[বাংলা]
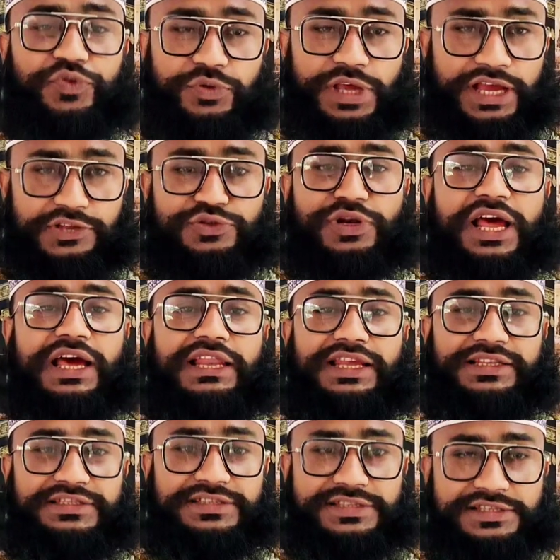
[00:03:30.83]
দুই একজন আহলে
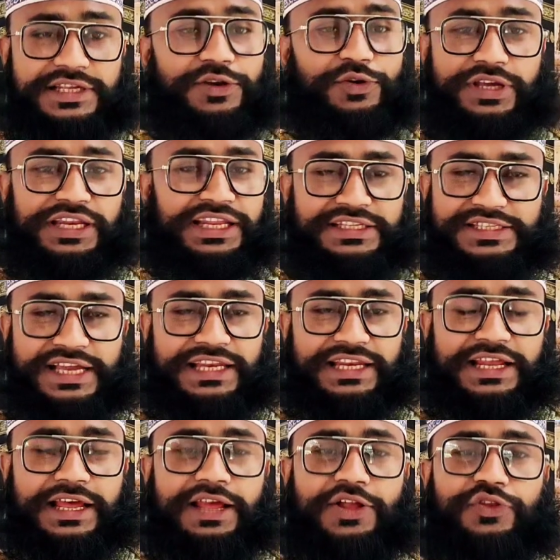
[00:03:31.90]
হাদিস ছিল কিনা জানি
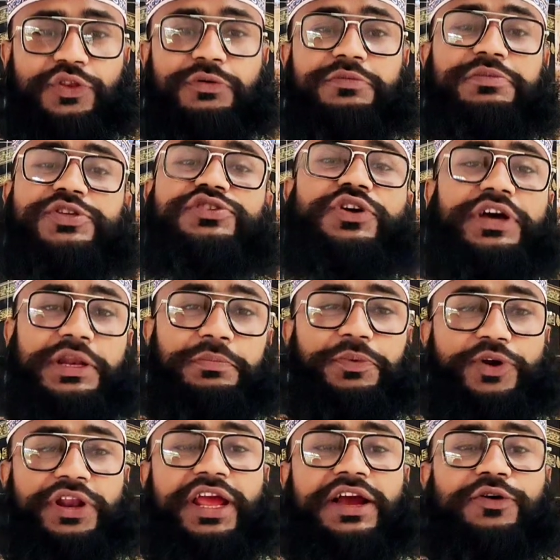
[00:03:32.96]
না তবে বিজয়ের
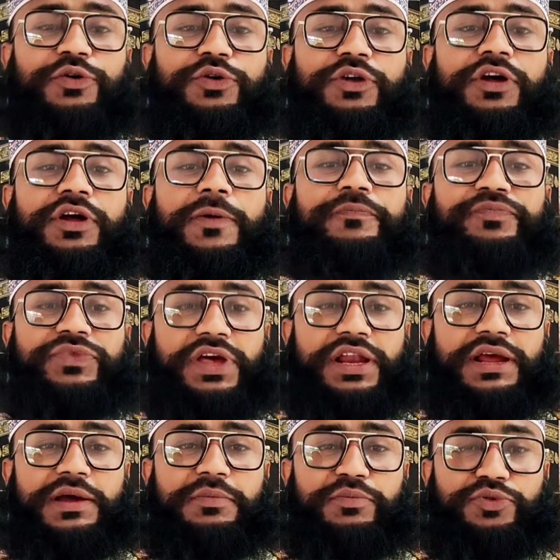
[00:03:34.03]
পরে এখন তারা